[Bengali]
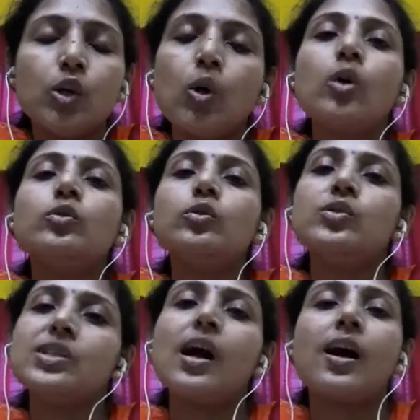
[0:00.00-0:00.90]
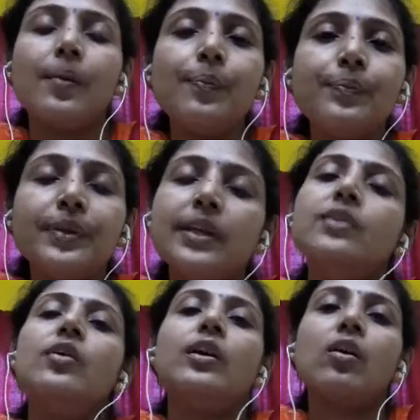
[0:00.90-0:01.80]
রক্তচাপ
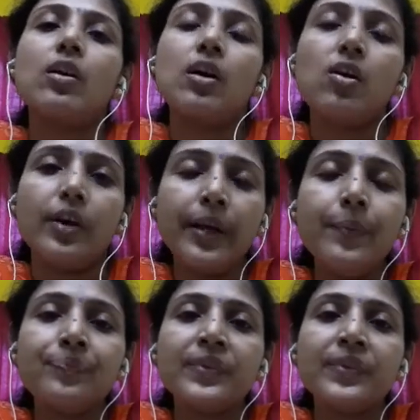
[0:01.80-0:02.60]
নির্ণয় করা হয়